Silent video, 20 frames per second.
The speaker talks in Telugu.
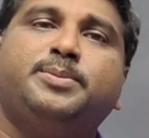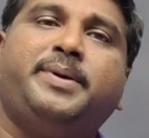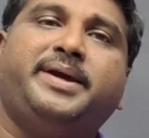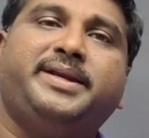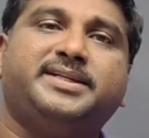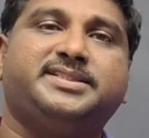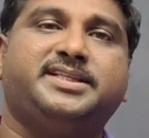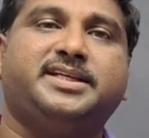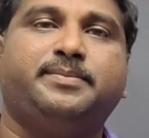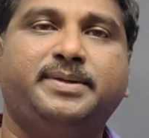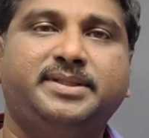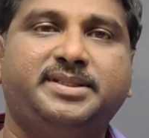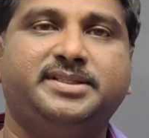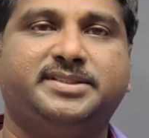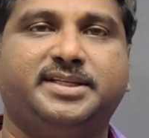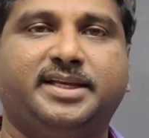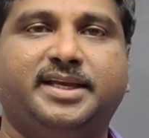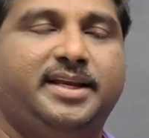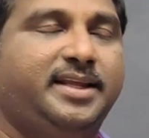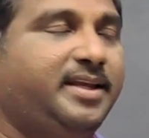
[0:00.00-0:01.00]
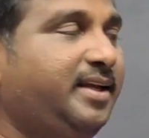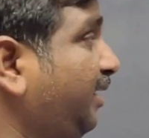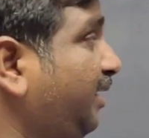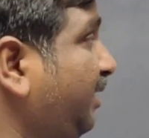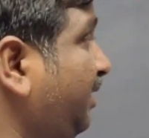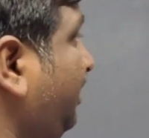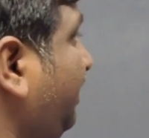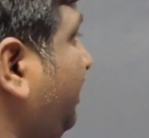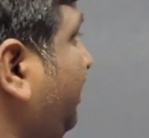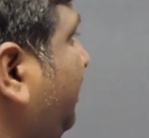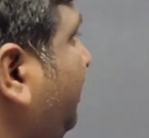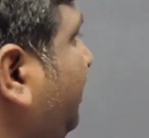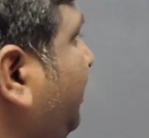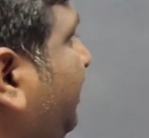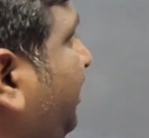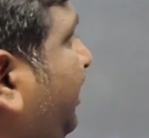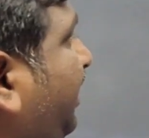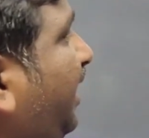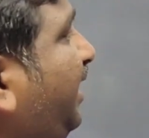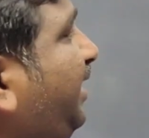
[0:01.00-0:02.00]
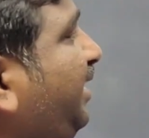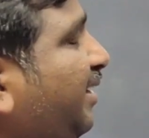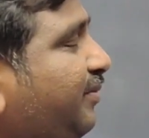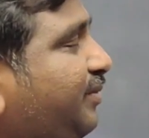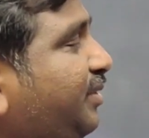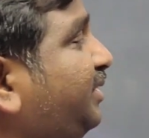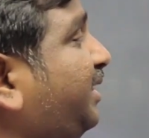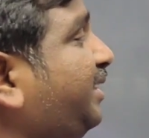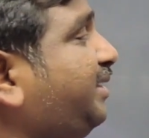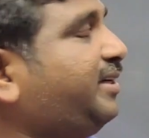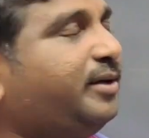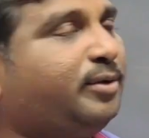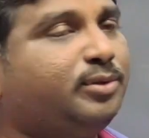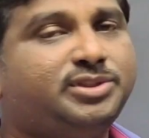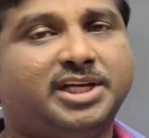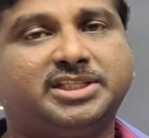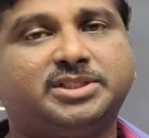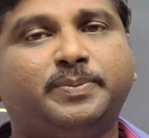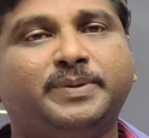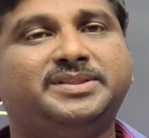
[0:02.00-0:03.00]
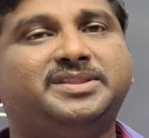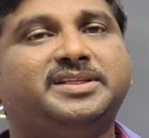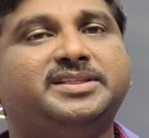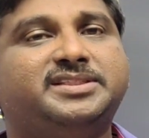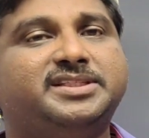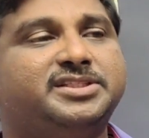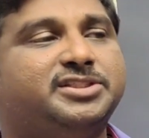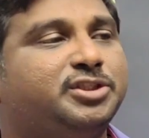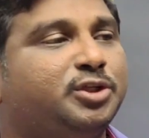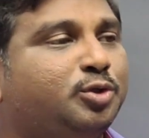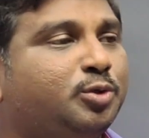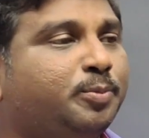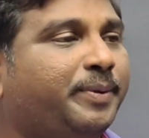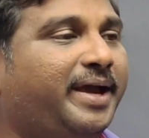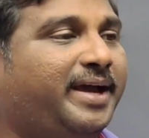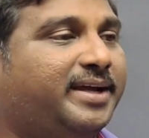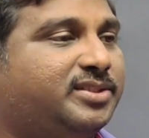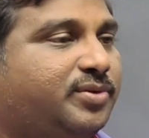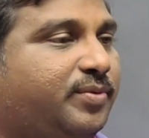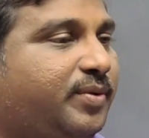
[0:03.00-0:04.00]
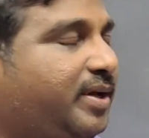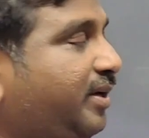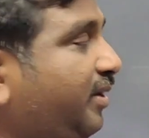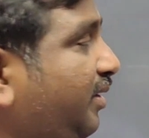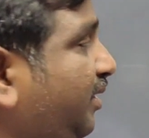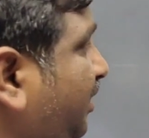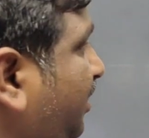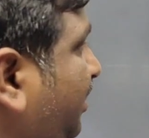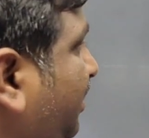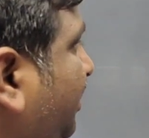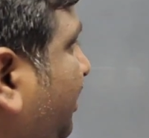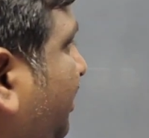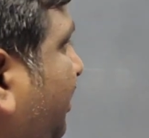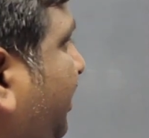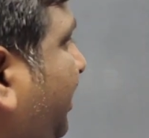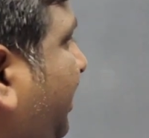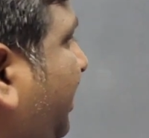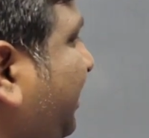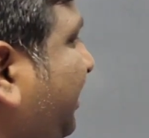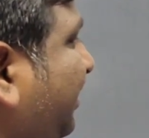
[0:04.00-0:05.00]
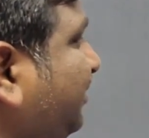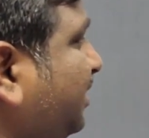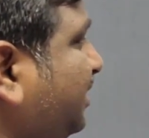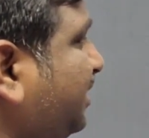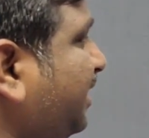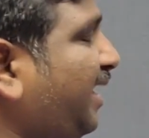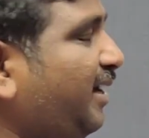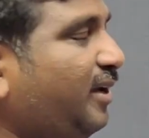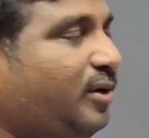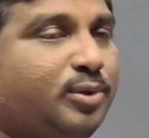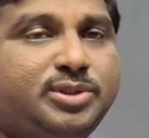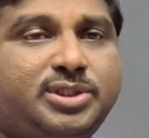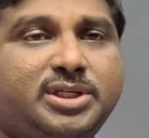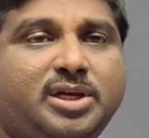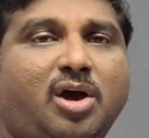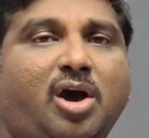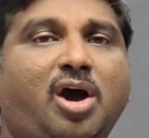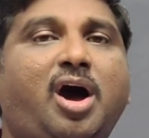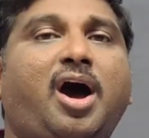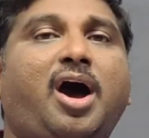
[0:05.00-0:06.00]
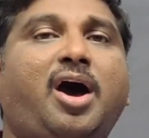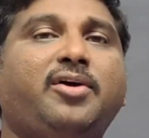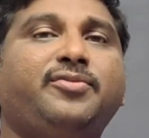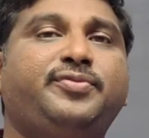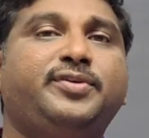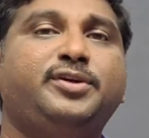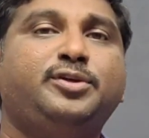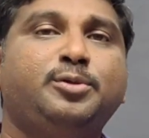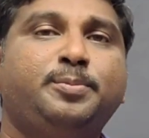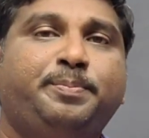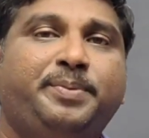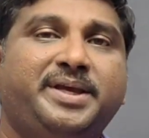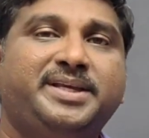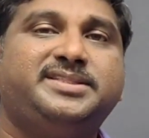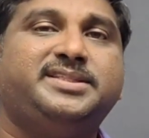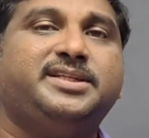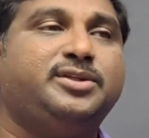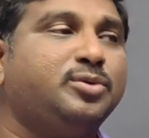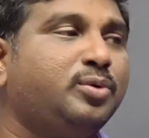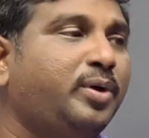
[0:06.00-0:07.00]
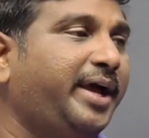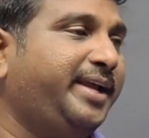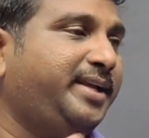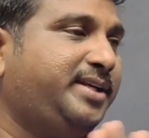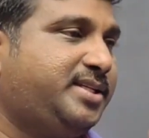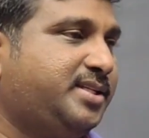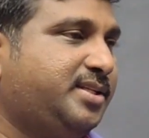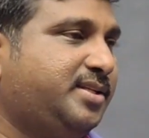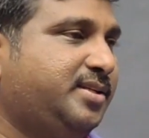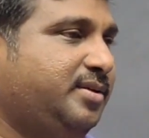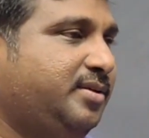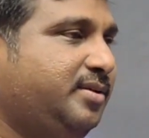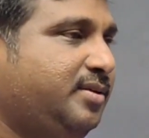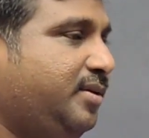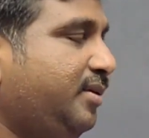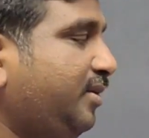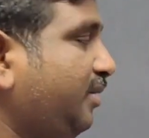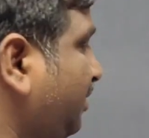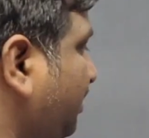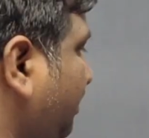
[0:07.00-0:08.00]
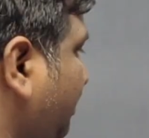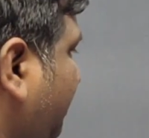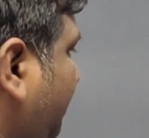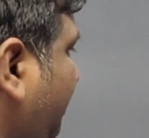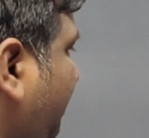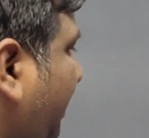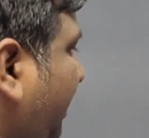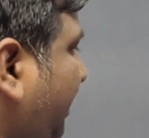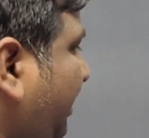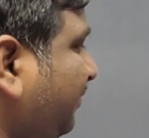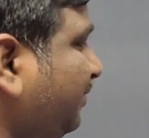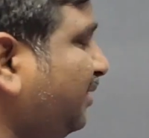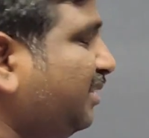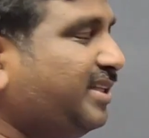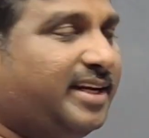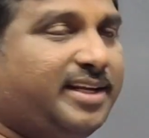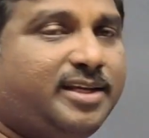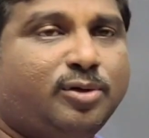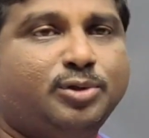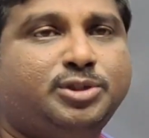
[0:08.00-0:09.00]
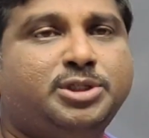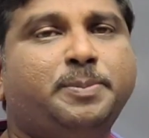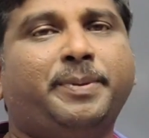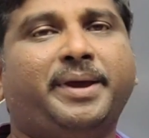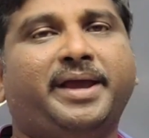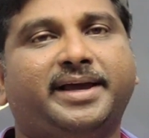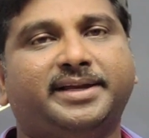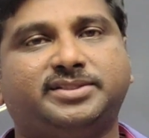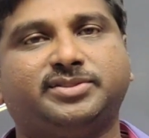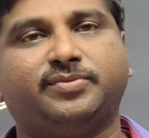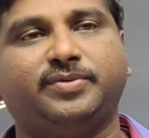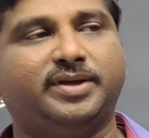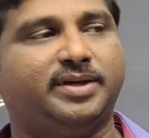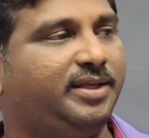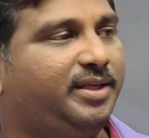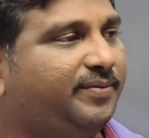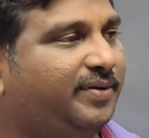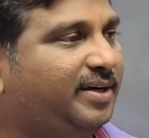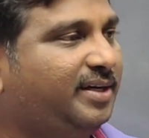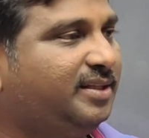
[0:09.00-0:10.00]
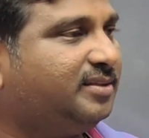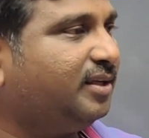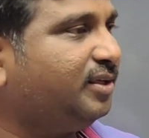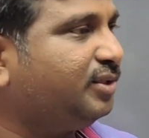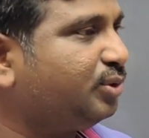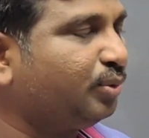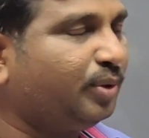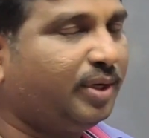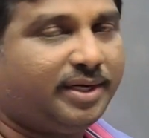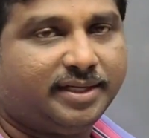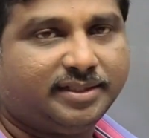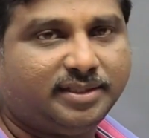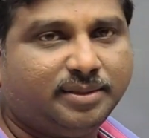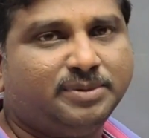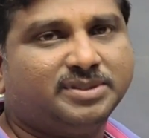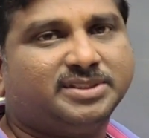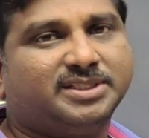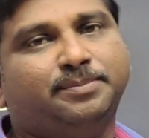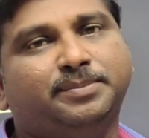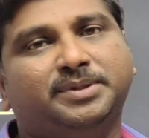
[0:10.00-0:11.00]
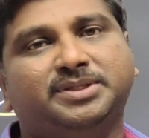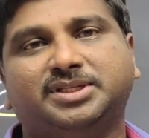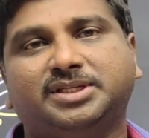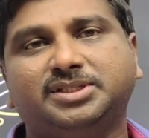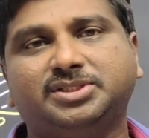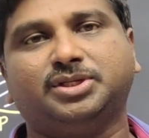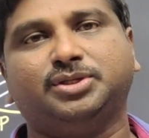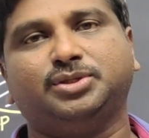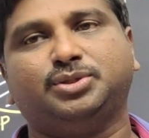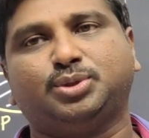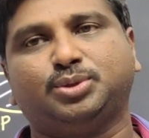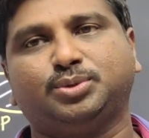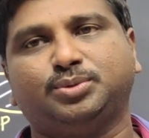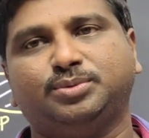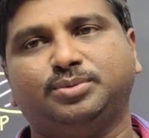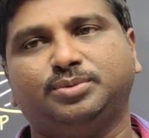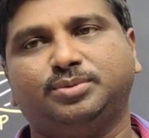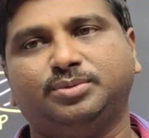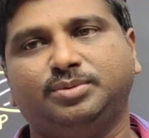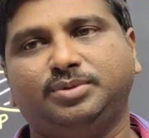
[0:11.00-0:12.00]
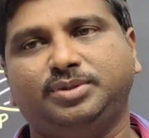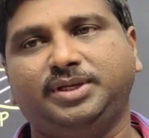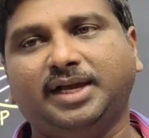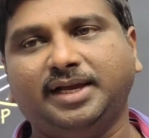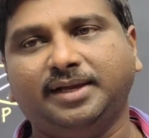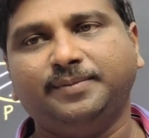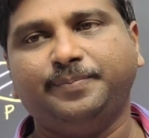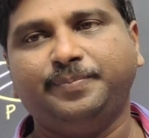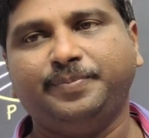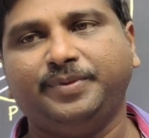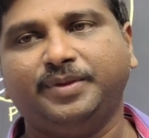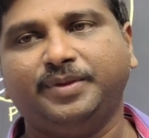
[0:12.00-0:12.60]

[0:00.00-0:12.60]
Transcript: నుంచి మైనర్ సెగ్మెంట్ తీసేయాలి ఏరియా ఆఫ్ ది సెక్టార్ వచ్చి ఎక్స్ బై త్రీ సిక్స్టీ ఇంటూ పైఆర్ స్క్వేర్ ఏరియా ఆఫ్ ద ట్రయాంగిల్ వచ్చి హాఫ్ ఇంటూ బేస్ ఇంటూ హైట్స్ ఏరియా ఆఫ్ ద సర్కిల్ వచ్చి పైఆర్ స్క్వేర్ ఇవన్నీ తెలిసి ఉన్నట్టయితే మీరు సమ్ ఈజీగా చేయొచ్చు యా